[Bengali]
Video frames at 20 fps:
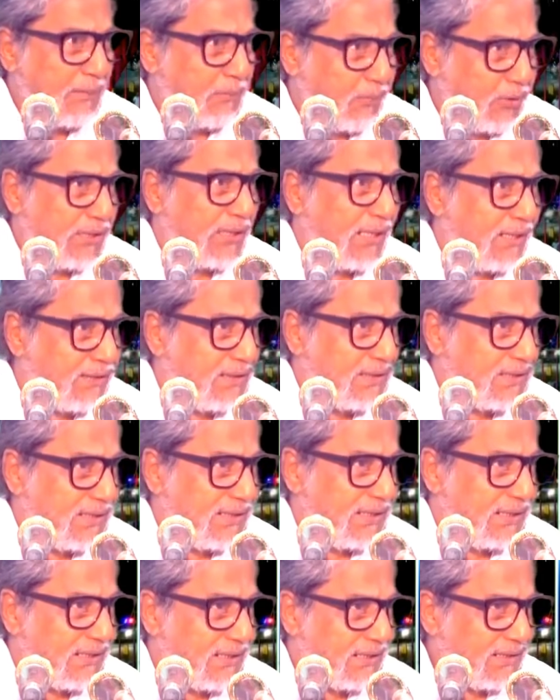কি পরীক্ষা
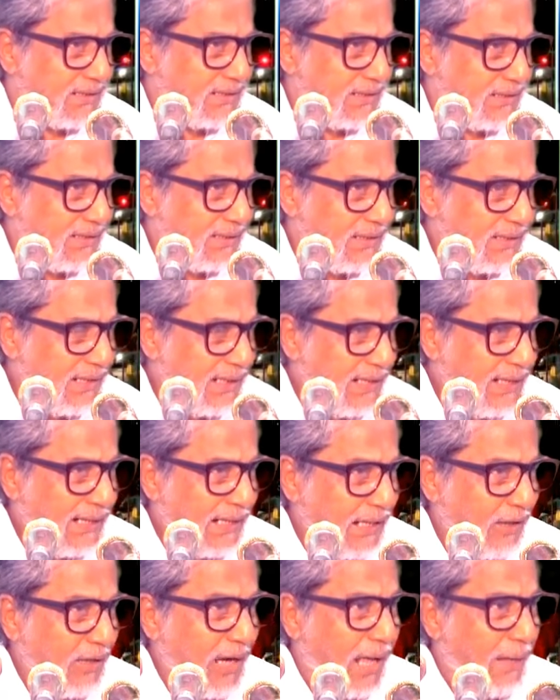দিচ্ছি
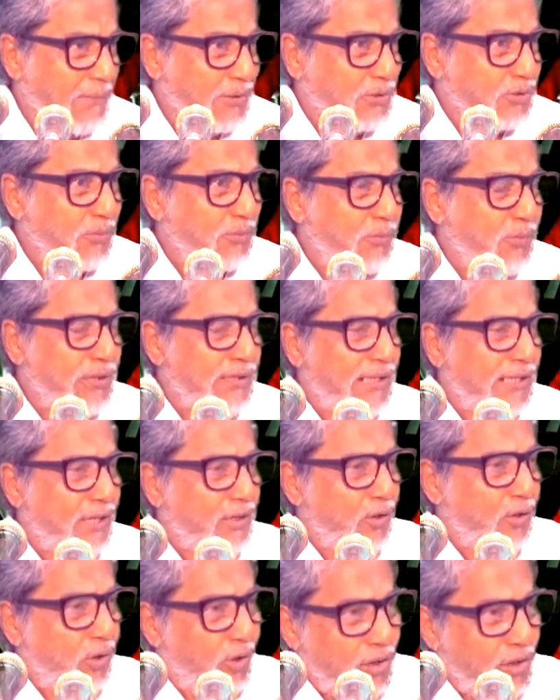কারণ আমি তো
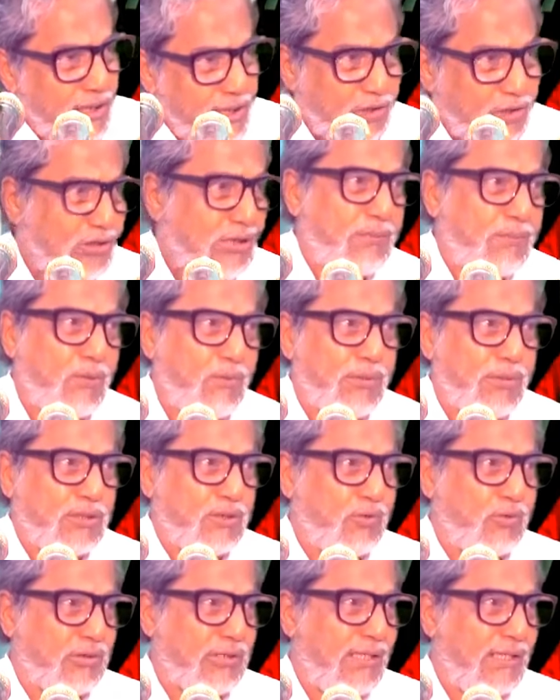পরীক্ষার হলেই যদি প্রবেশ
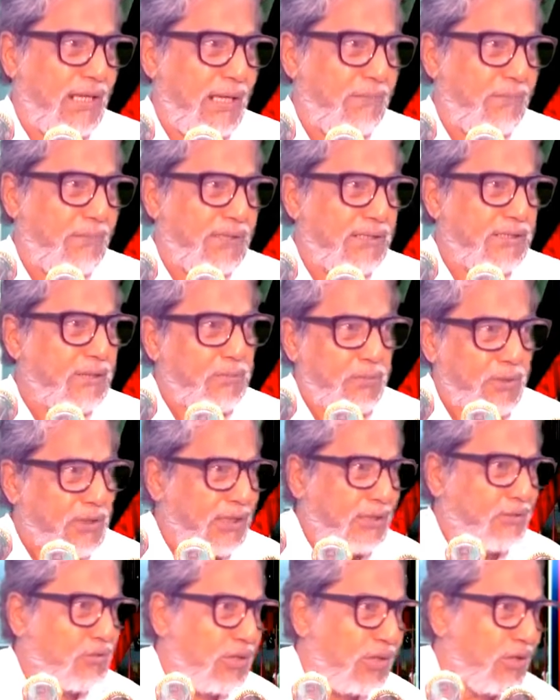করতে না পারি তো
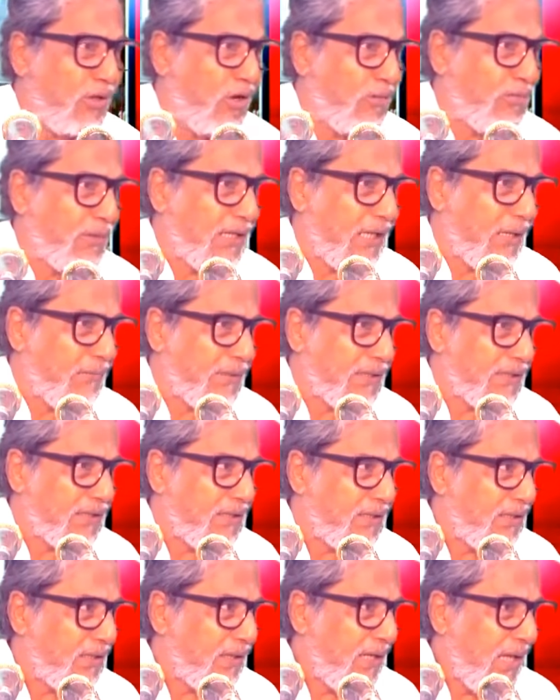পরীক্ষা তো নেওয়া হবে না আমার
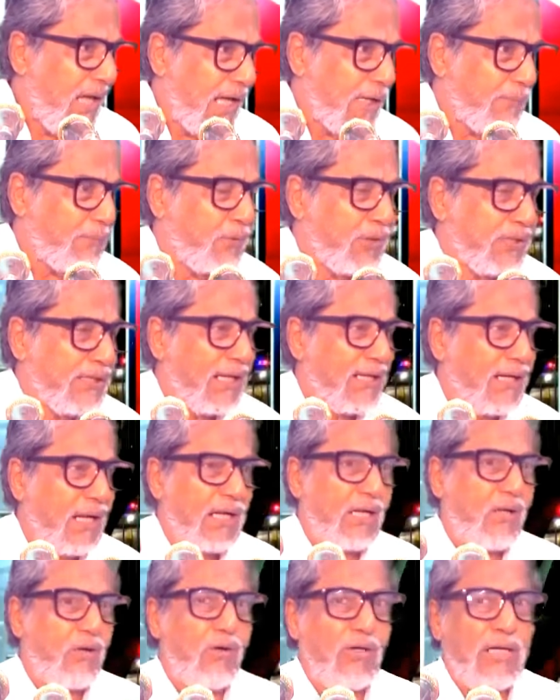আর পরীক্ষা না
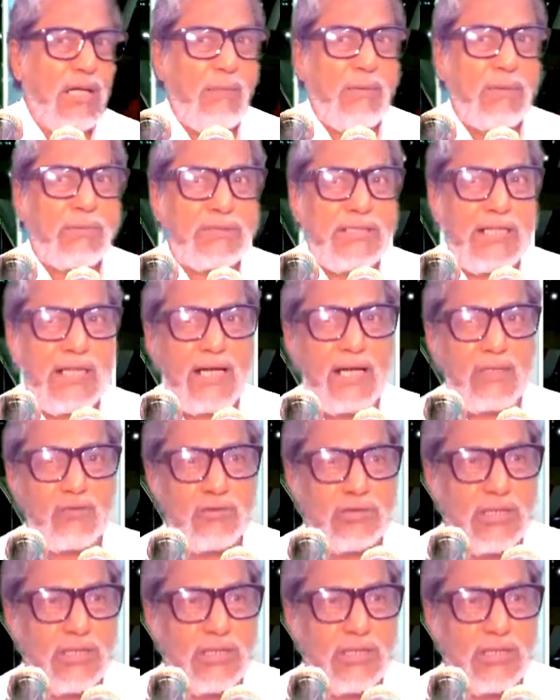নেওয়া হলে আমার ঠিকানা তো